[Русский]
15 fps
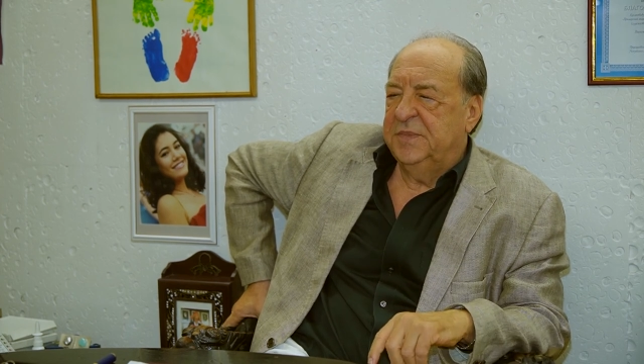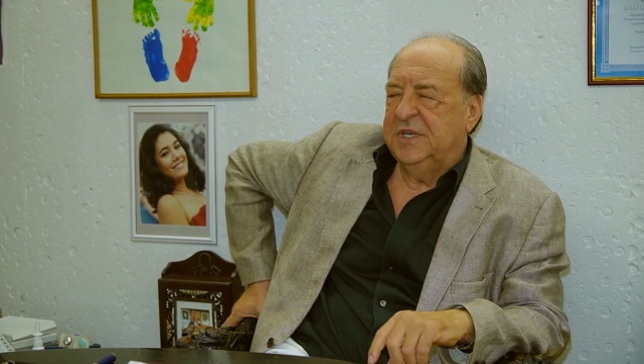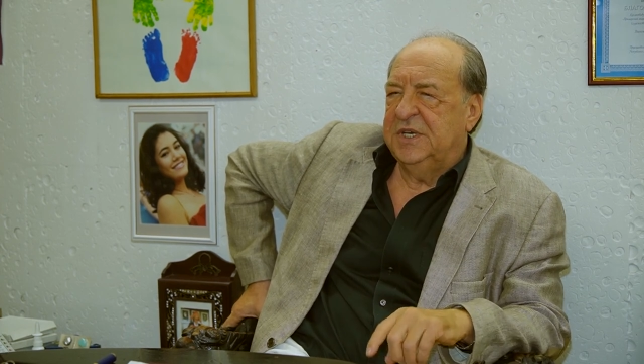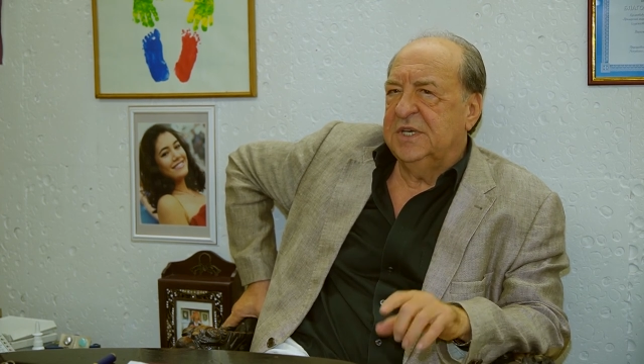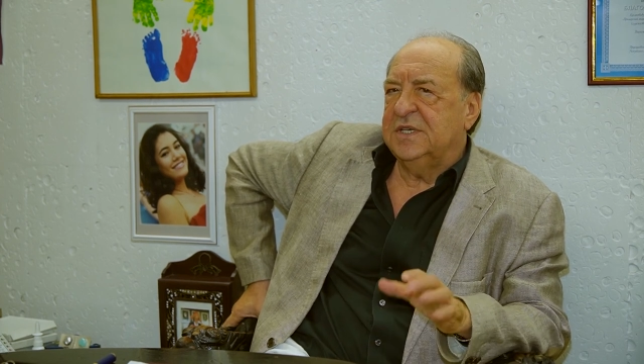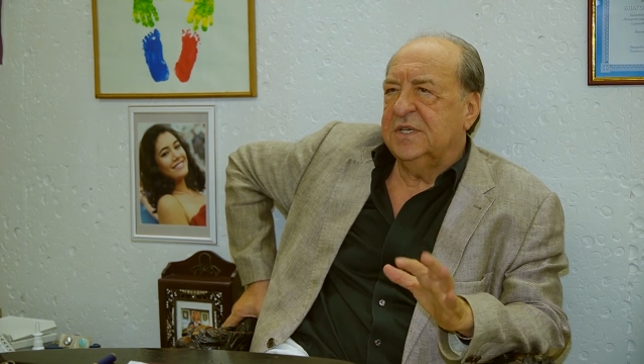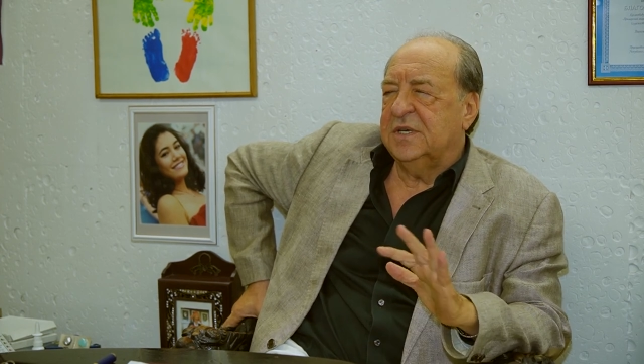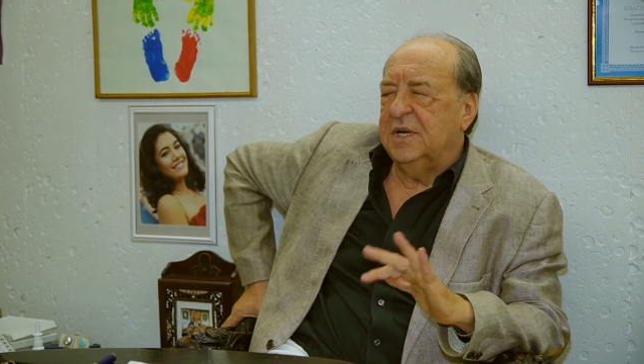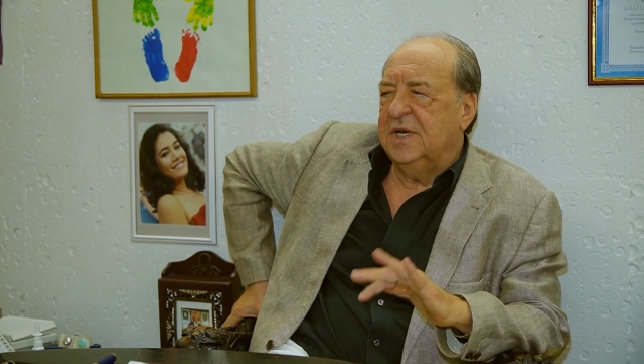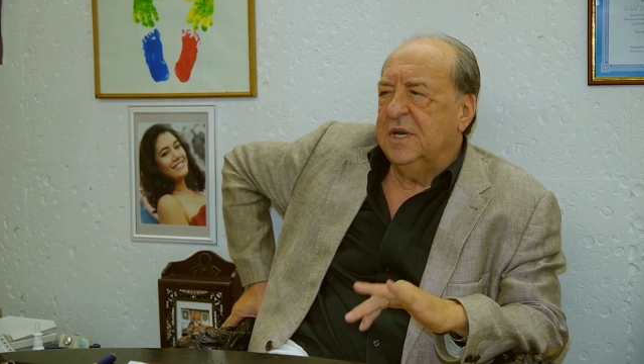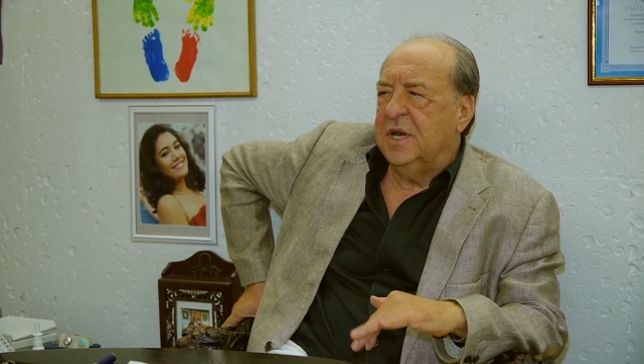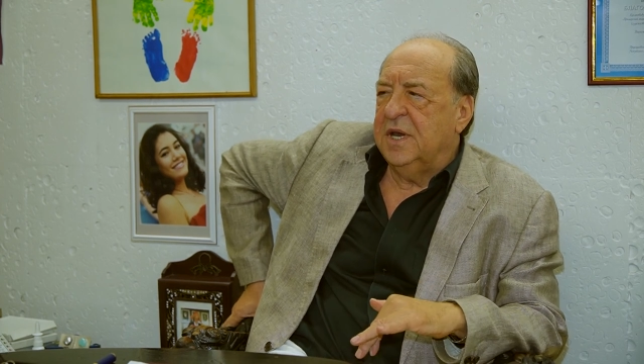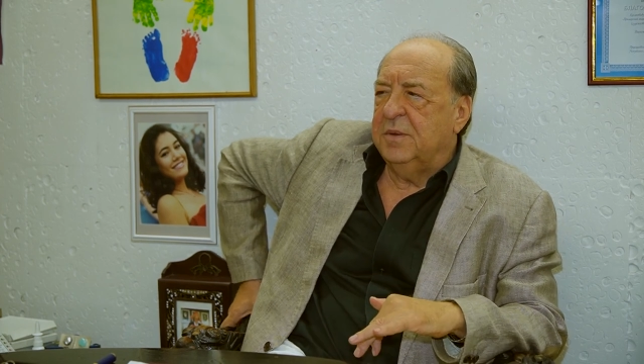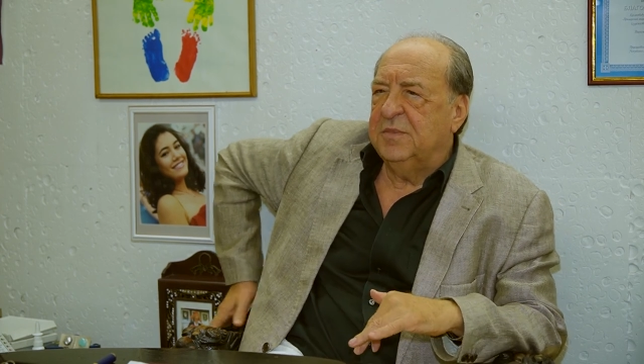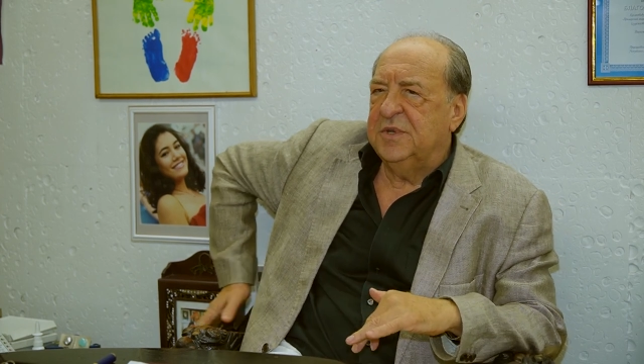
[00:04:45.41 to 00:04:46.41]
я с
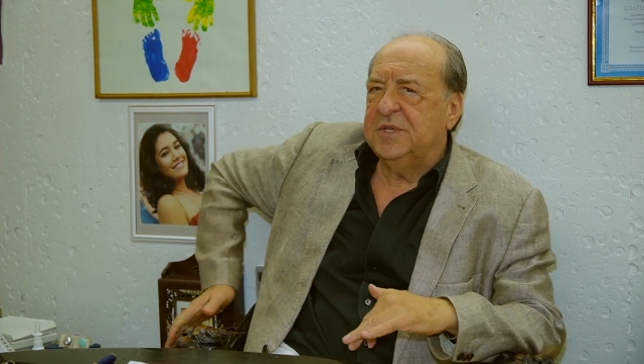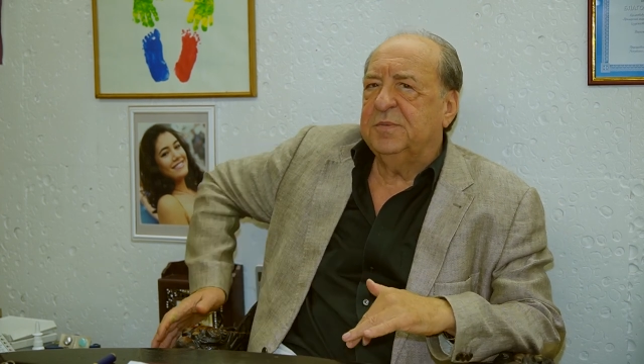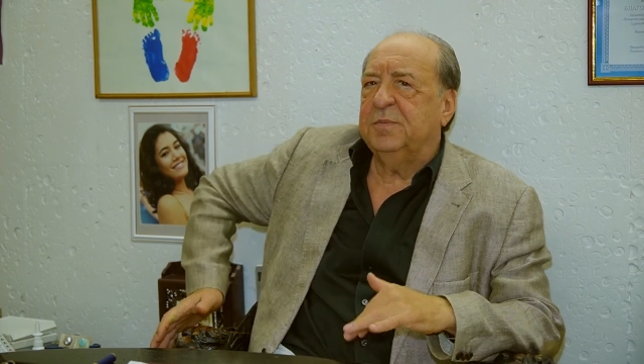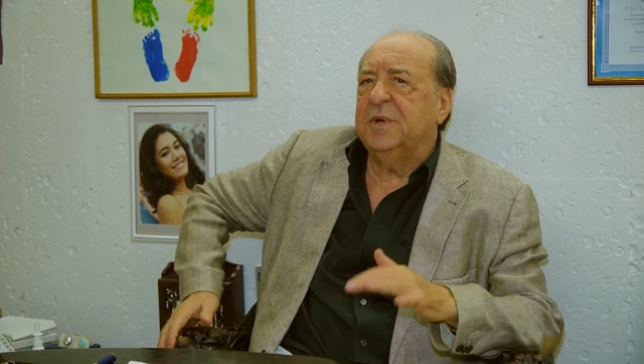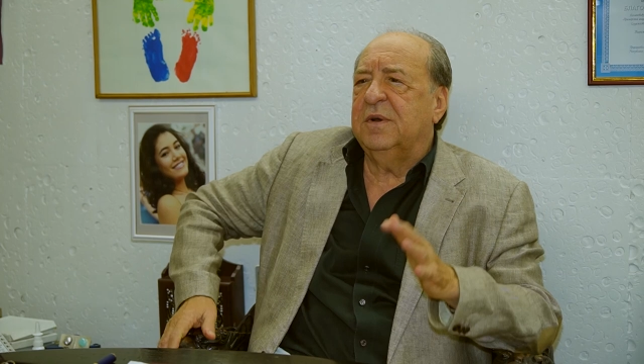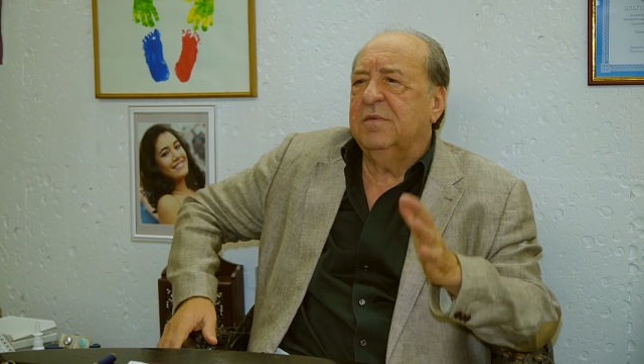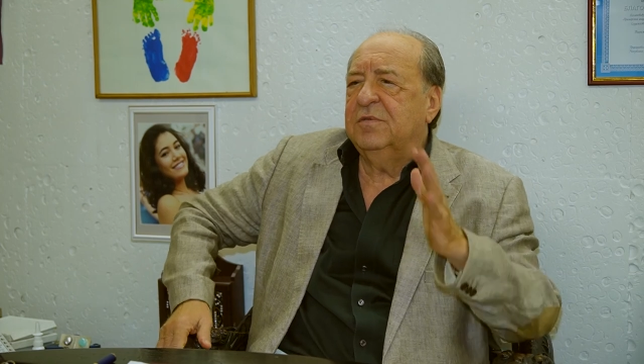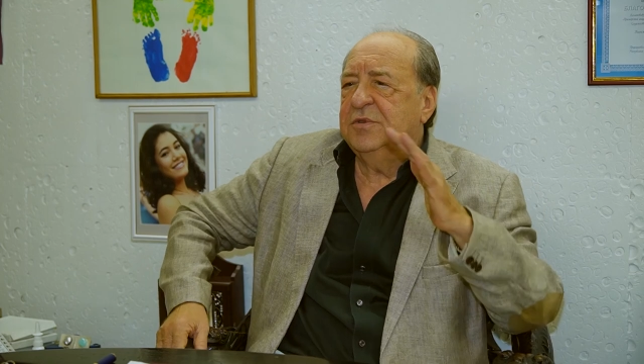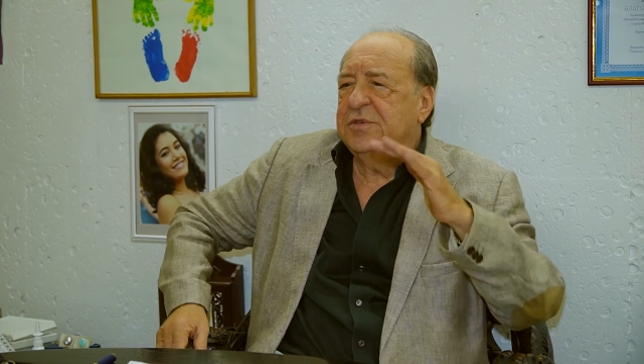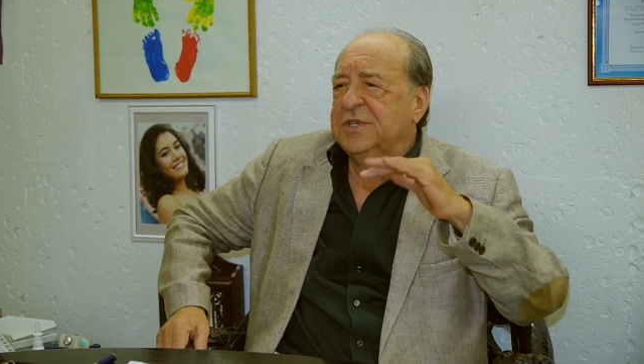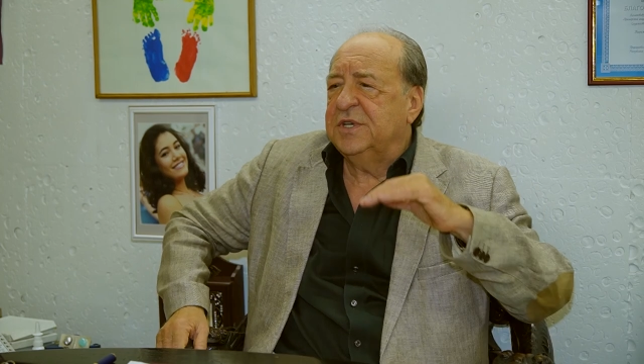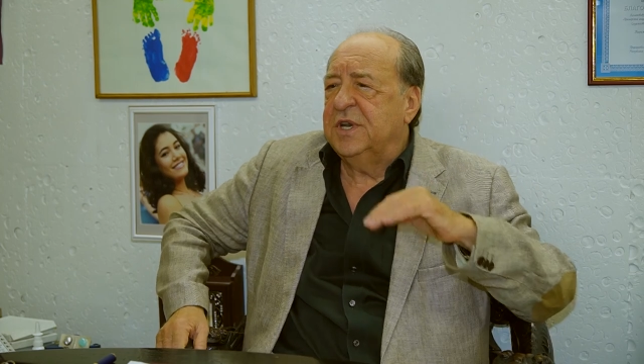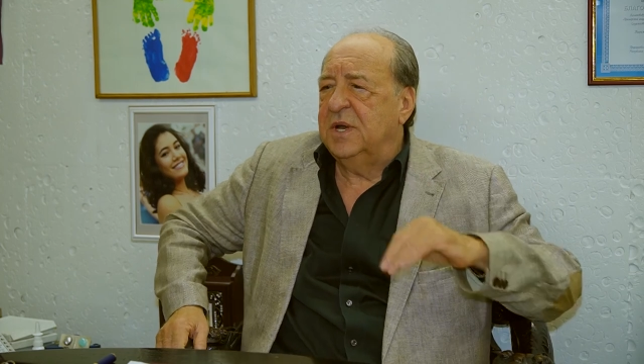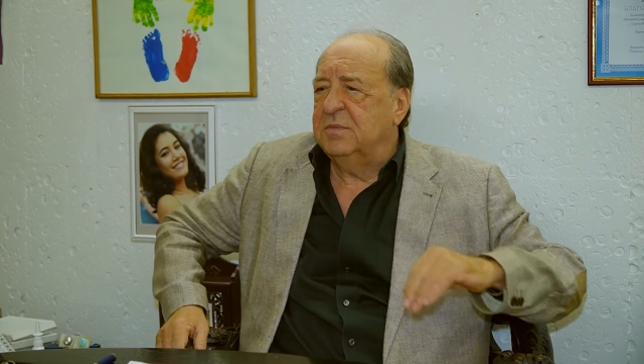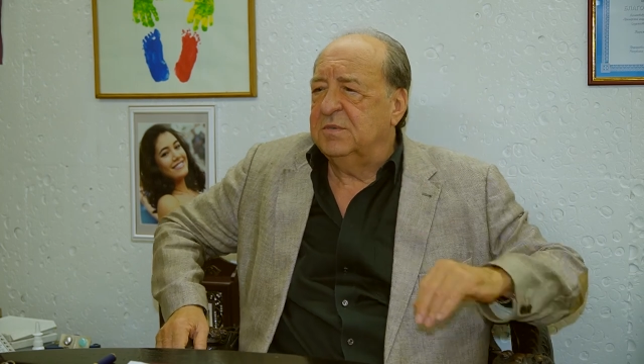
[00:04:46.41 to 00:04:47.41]
ролями справлюсь
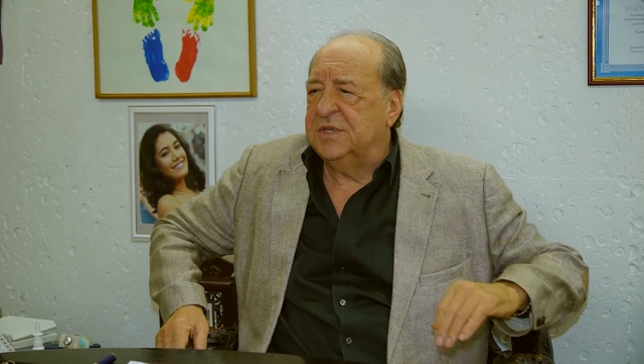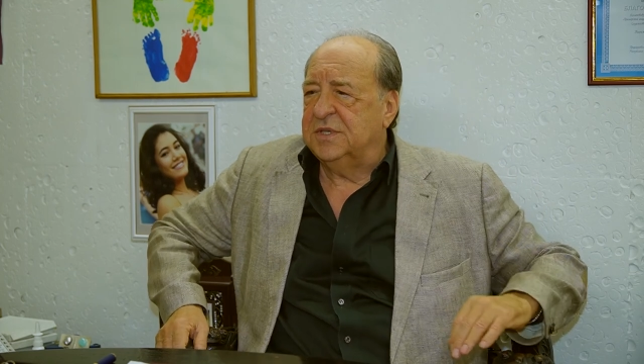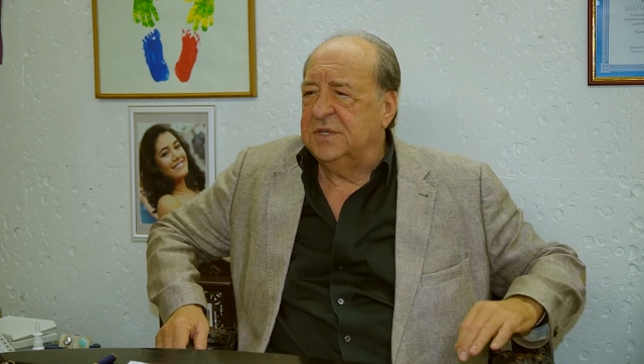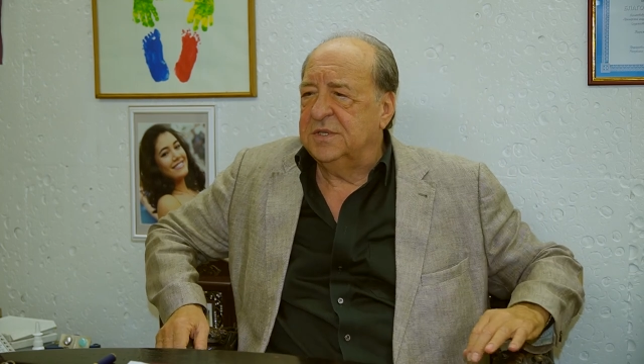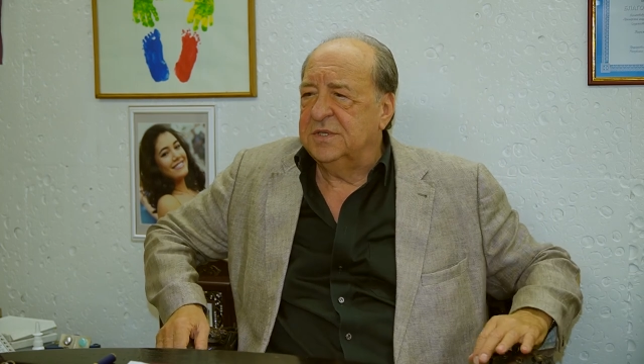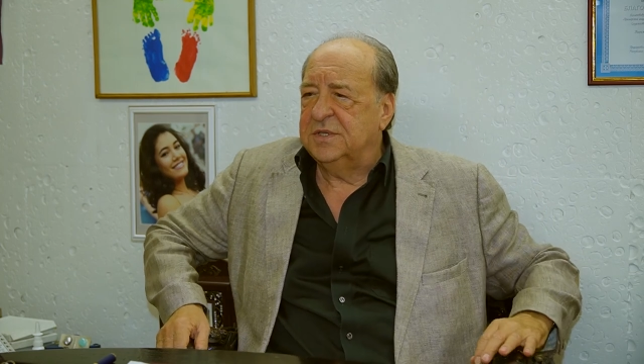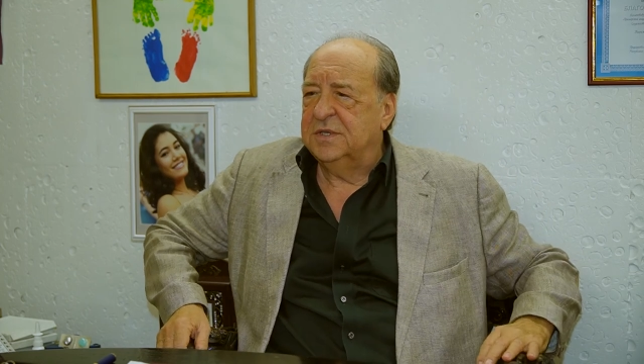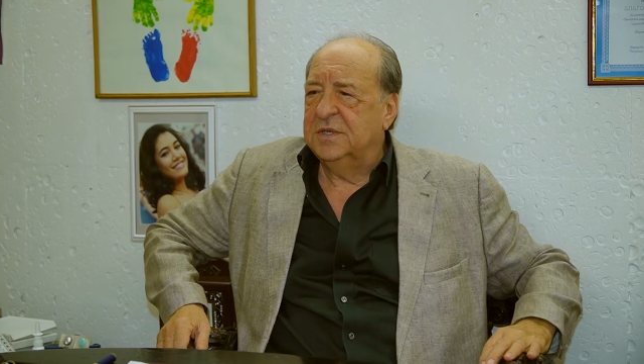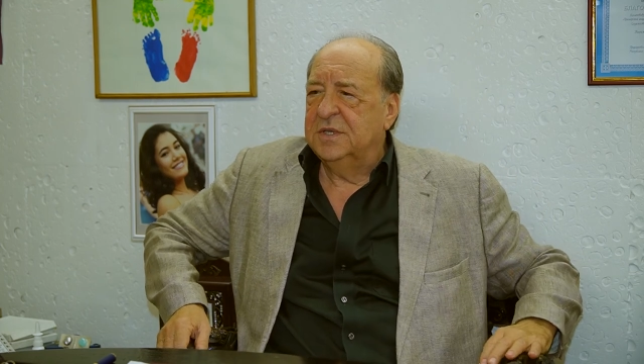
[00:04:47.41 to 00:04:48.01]
сам здесь,